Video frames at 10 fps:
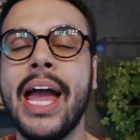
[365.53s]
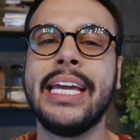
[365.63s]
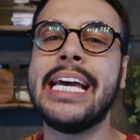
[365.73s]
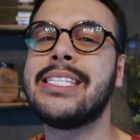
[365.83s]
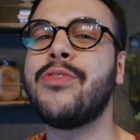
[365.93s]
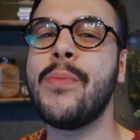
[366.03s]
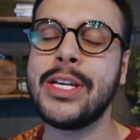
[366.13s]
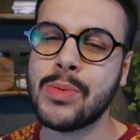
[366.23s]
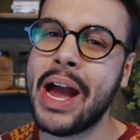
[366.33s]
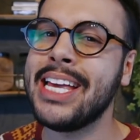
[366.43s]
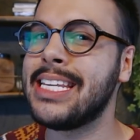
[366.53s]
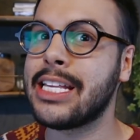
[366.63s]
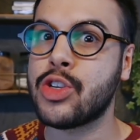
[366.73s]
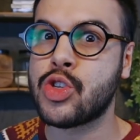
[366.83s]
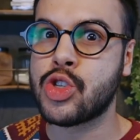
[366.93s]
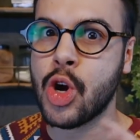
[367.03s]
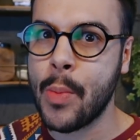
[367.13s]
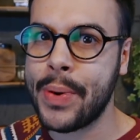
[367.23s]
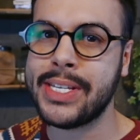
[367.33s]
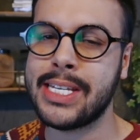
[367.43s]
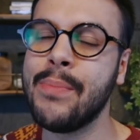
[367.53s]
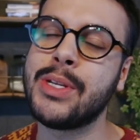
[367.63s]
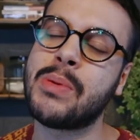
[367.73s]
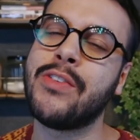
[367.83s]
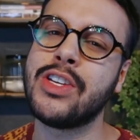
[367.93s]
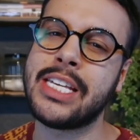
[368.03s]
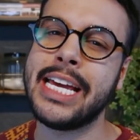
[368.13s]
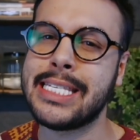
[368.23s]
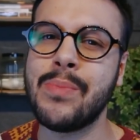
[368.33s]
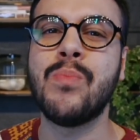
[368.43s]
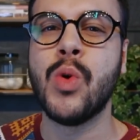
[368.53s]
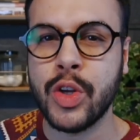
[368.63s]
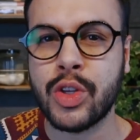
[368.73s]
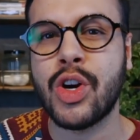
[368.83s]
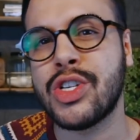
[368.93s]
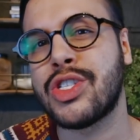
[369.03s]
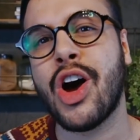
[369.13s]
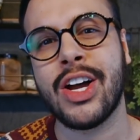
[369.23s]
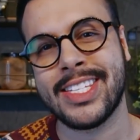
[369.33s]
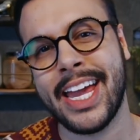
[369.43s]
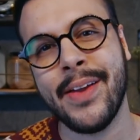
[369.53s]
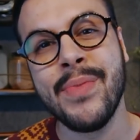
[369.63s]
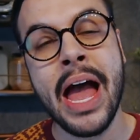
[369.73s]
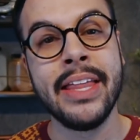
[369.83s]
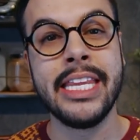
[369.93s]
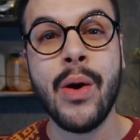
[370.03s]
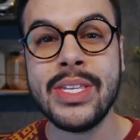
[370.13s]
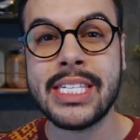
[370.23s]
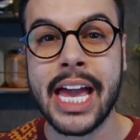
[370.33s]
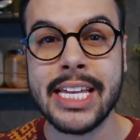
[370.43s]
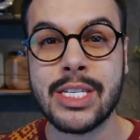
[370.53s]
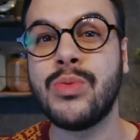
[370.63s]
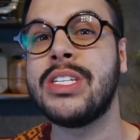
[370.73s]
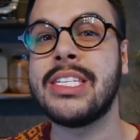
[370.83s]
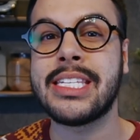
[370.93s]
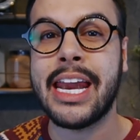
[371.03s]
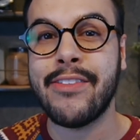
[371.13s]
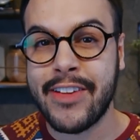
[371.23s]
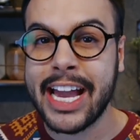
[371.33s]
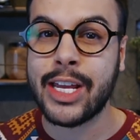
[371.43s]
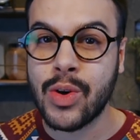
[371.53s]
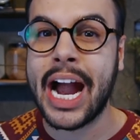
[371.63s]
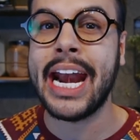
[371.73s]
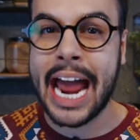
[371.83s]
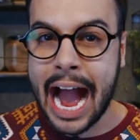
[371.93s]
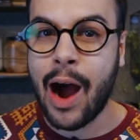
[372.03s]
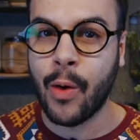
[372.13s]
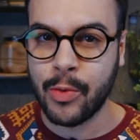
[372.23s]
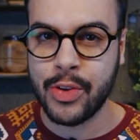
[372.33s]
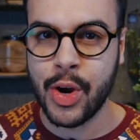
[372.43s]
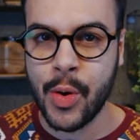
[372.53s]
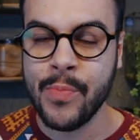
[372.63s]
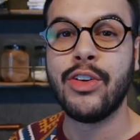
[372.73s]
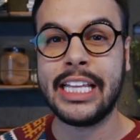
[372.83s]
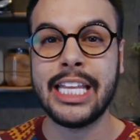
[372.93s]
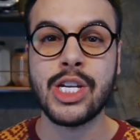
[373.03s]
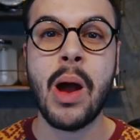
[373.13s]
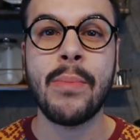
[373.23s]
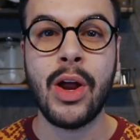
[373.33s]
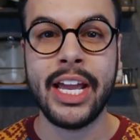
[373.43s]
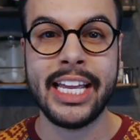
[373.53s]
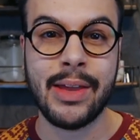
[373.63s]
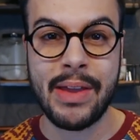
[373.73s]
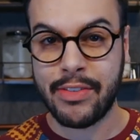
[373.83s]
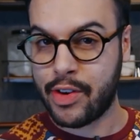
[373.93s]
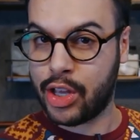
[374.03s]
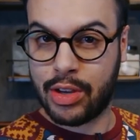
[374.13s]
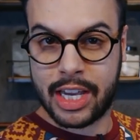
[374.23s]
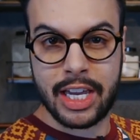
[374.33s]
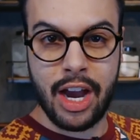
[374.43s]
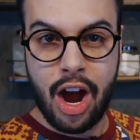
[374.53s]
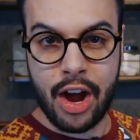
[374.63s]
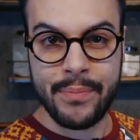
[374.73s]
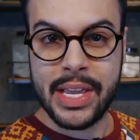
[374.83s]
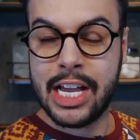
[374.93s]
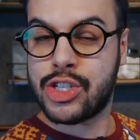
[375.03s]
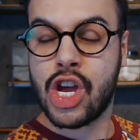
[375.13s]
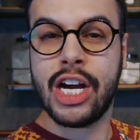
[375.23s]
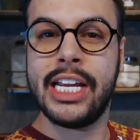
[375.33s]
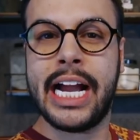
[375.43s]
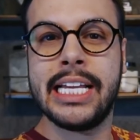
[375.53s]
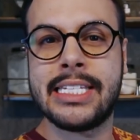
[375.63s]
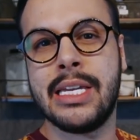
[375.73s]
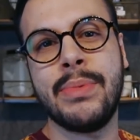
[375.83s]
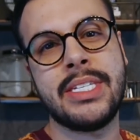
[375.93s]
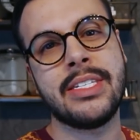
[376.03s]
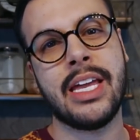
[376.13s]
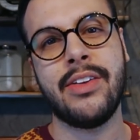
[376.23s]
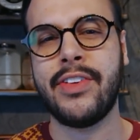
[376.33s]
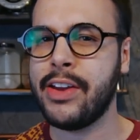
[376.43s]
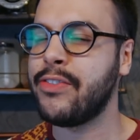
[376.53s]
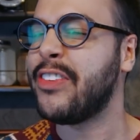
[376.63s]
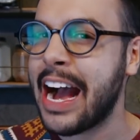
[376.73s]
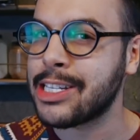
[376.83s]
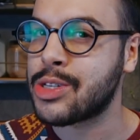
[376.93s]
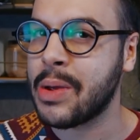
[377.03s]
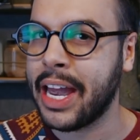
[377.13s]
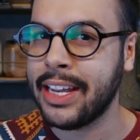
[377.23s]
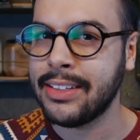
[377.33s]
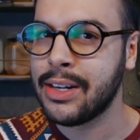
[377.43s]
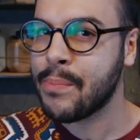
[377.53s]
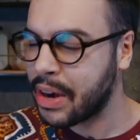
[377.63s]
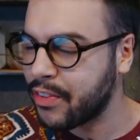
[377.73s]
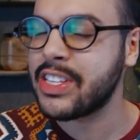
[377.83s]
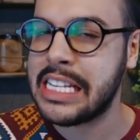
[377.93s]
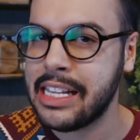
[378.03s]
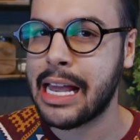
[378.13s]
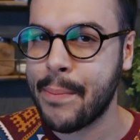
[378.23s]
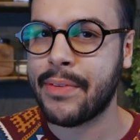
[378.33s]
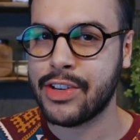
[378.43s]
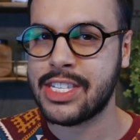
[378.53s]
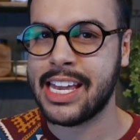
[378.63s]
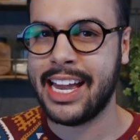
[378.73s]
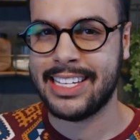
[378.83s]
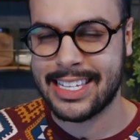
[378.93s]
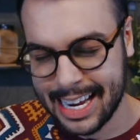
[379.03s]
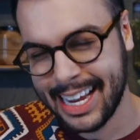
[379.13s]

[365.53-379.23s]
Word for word: E essa foi mais uma receita super simples para vocês e muito gostosa, hein? Não esqueçam de se inscrever aqui no canal, viu? Vou até deixar uma bolinha da minha foto aqui, ó. Só clicar em cima e se inscrever. Fácil, hein? Para facilitar para vocês.